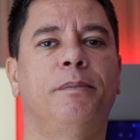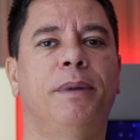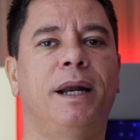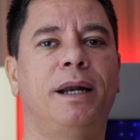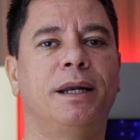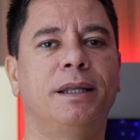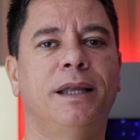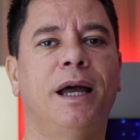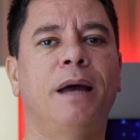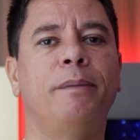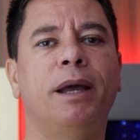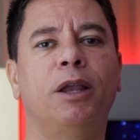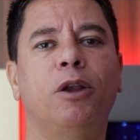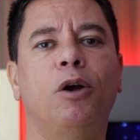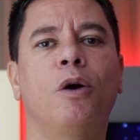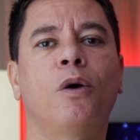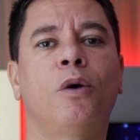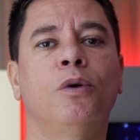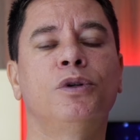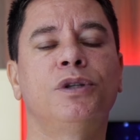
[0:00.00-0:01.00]
para lidar
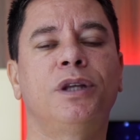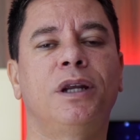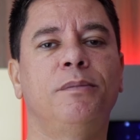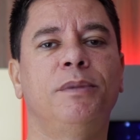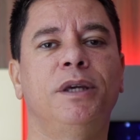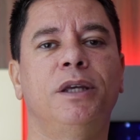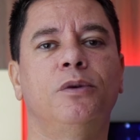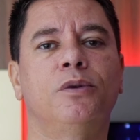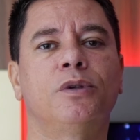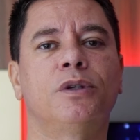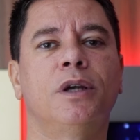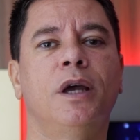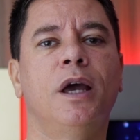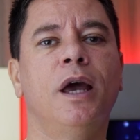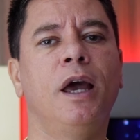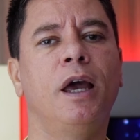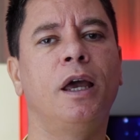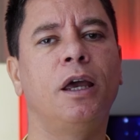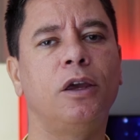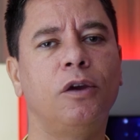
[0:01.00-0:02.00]
melhor com os tremidos
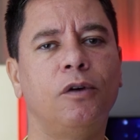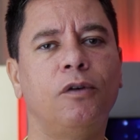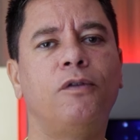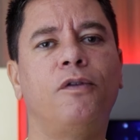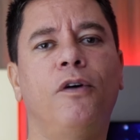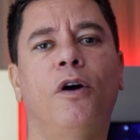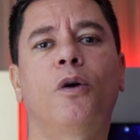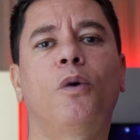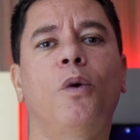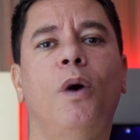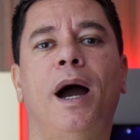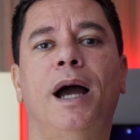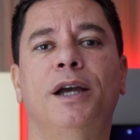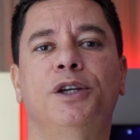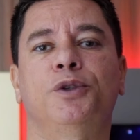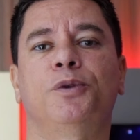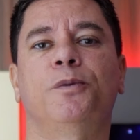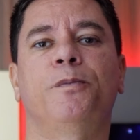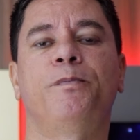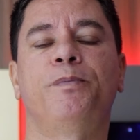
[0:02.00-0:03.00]
e um foco
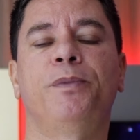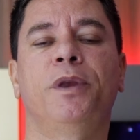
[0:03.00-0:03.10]
ágil.